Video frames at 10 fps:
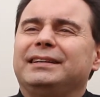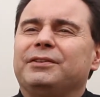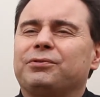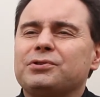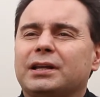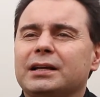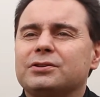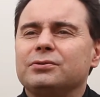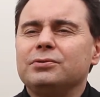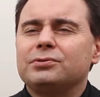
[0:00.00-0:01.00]
Les
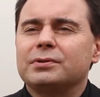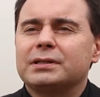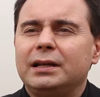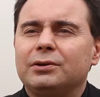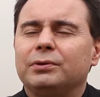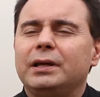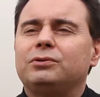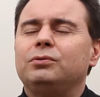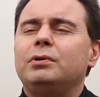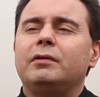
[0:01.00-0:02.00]
frustrations sont celles qu'on
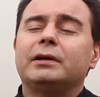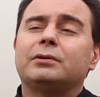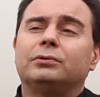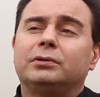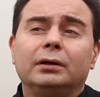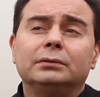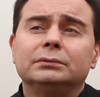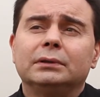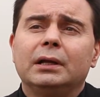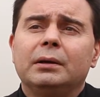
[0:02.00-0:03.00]
accumule avec le temps
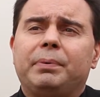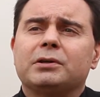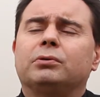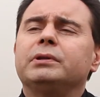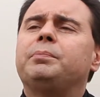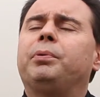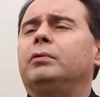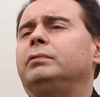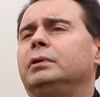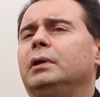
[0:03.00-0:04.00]
parce qu'on est
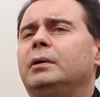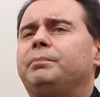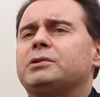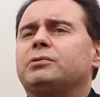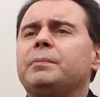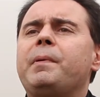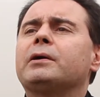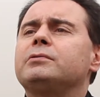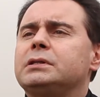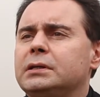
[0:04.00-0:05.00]
pauvre, parce qu'on n'a pas
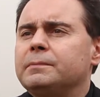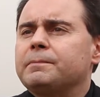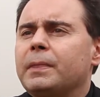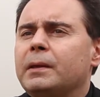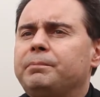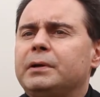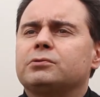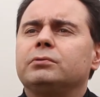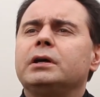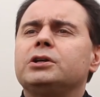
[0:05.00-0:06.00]
réussi,
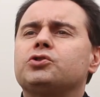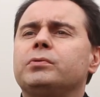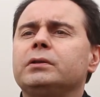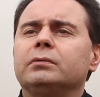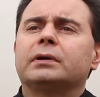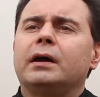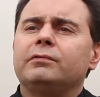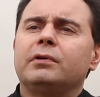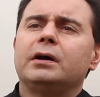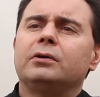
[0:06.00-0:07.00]
parce qu'on a échoué donc à
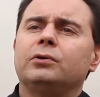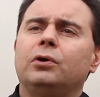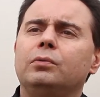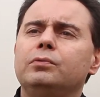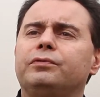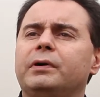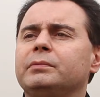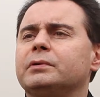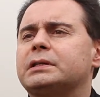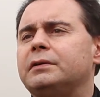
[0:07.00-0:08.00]
avoir homme ou
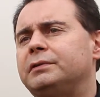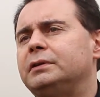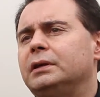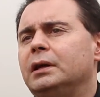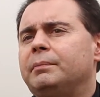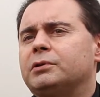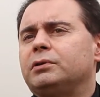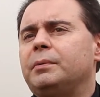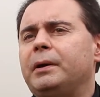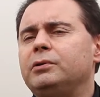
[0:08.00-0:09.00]
femme dans sa vie, parce
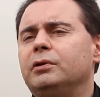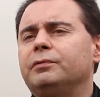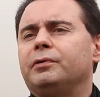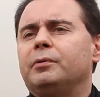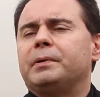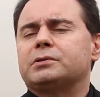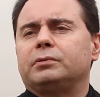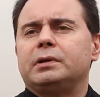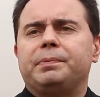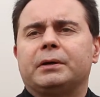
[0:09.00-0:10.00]
qu'on n'a pas eu d'enfant, parce
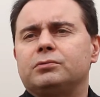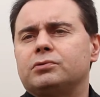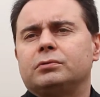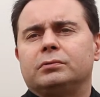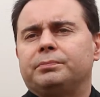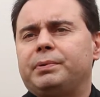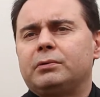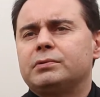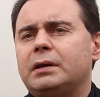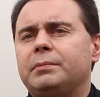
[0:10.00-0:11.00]
qu'on a perdu son
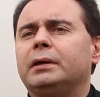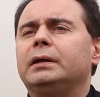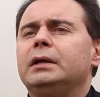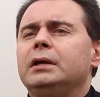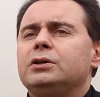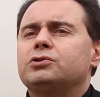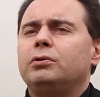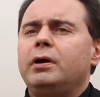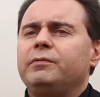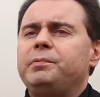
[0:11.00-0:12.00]
père ou sa mère. Ce
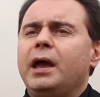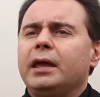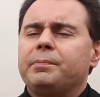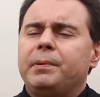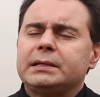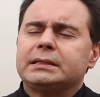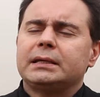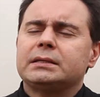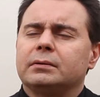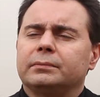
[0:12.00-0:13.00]
que le FBI appelle
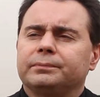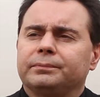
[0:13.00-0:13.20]
stresseur.